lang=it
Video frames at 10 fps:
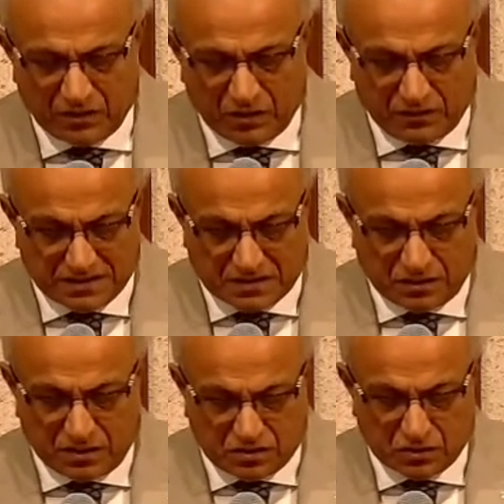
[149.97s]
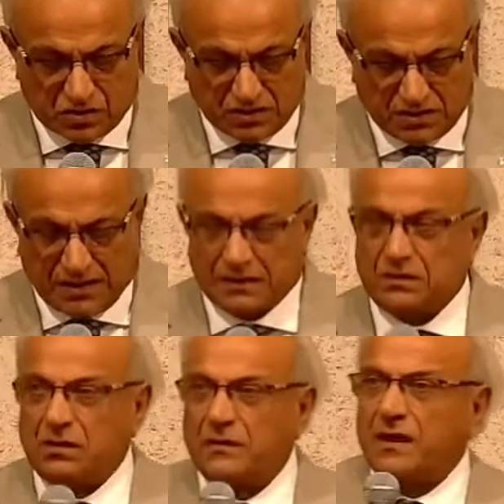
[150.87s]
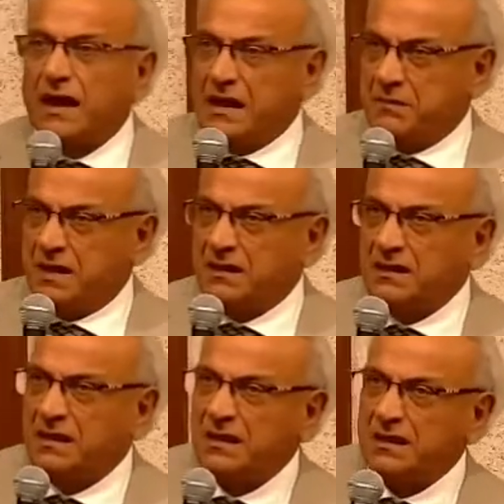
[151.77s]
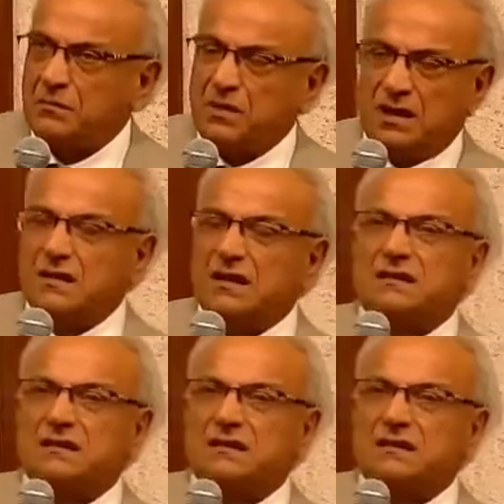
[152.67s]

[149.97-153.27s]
visto risuscitato. Amen. Benedetta la